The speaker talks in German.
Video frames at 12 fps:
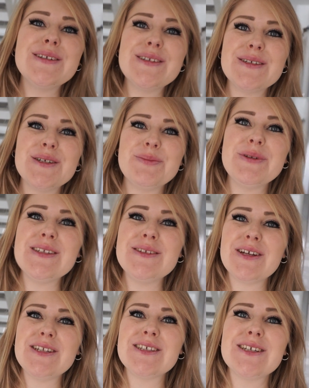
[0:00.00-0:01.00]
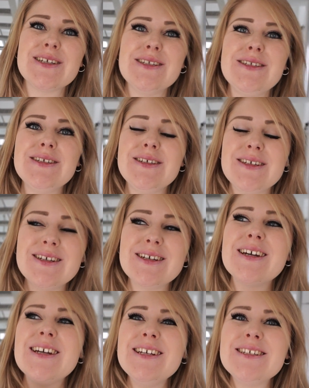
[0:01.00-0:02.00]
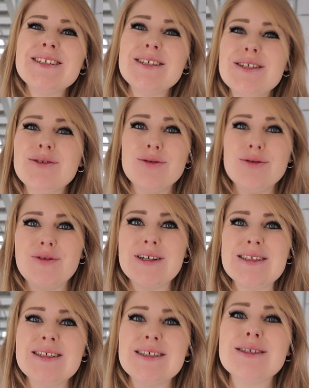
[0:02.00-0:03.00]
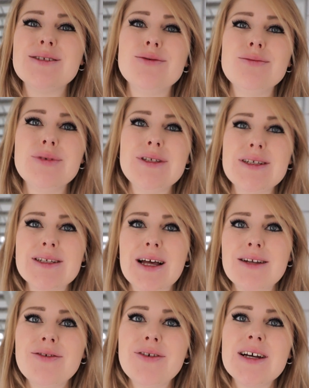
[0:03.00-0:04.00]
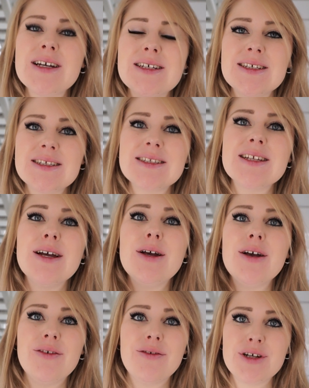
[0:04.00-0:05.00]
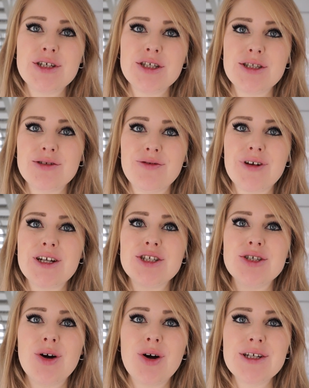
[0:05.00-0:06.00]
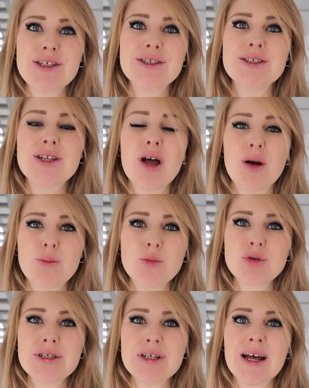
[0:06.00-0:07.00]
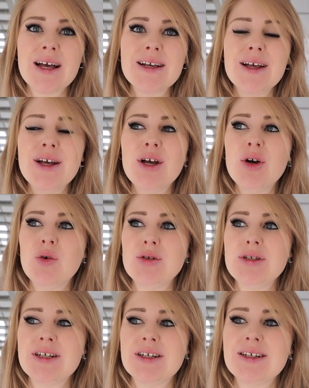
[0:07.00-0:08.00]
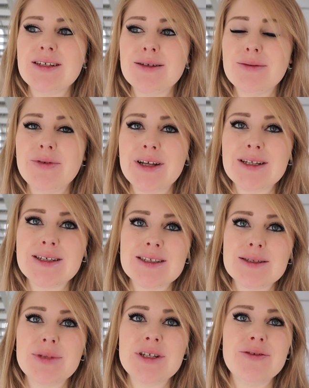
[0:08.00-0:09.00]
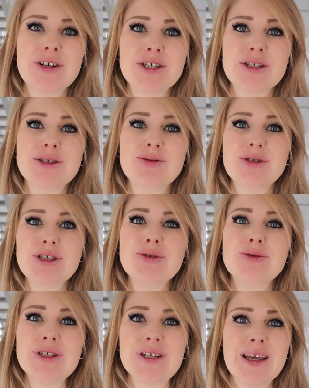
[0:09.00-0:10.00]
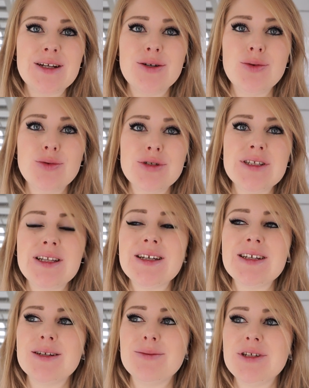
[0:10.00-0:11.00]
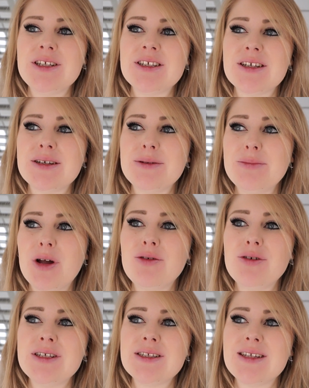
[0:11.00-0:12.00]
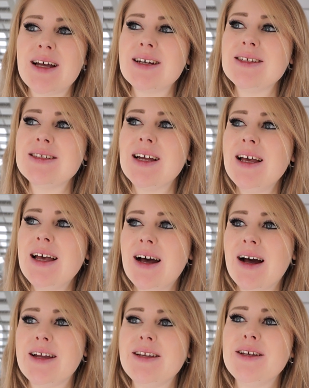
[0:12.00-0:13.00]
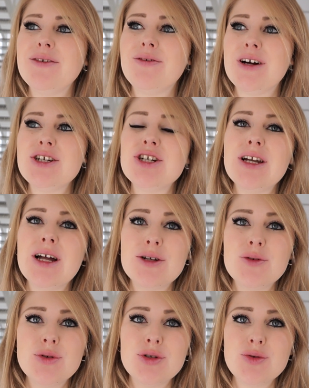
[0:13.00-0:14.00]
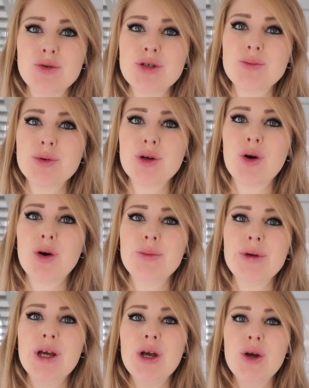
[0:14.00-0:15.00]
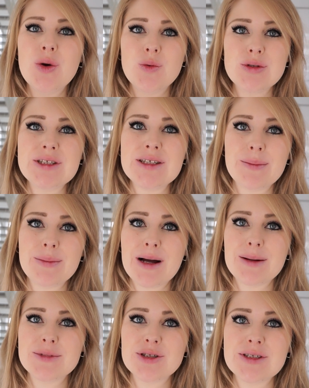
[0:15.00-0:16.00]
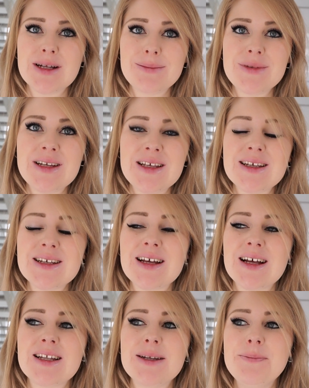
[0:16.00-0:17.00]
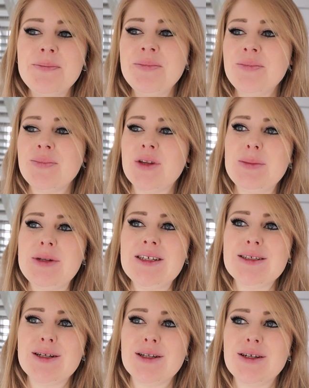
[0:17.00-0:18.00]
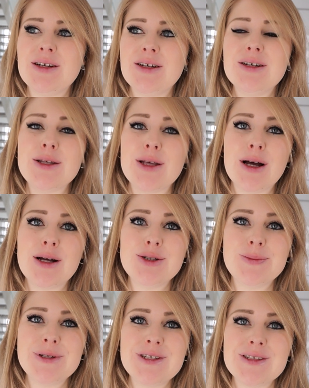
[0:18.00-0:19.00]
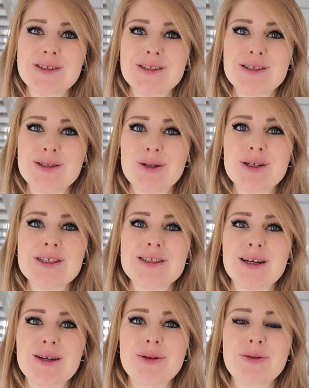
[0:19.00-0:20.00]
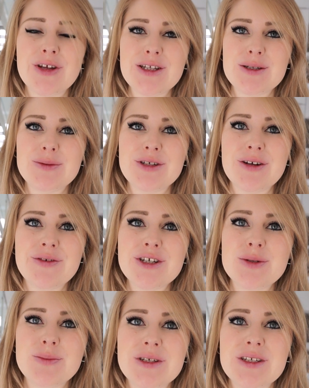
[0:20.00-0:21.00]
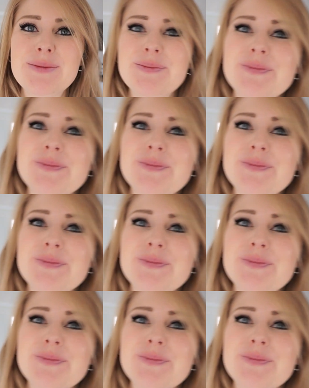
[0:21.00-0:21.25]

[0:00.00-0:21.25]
So, ich bin jetzt fertig gerichtet und was ich jetzt unbedingt anfange, ist Wäsche zu waschen. Heute ist Montag und äh, da werde ich erstmal die Wäsche sortieren und direkt loslegen, damit ich im Laufe des Tages einige Waschladungen durchbekomme und sie am Abend zusammenlegen kann, damit ich dann ja spätestens Donnerstag fertig mit der Wäsche bin.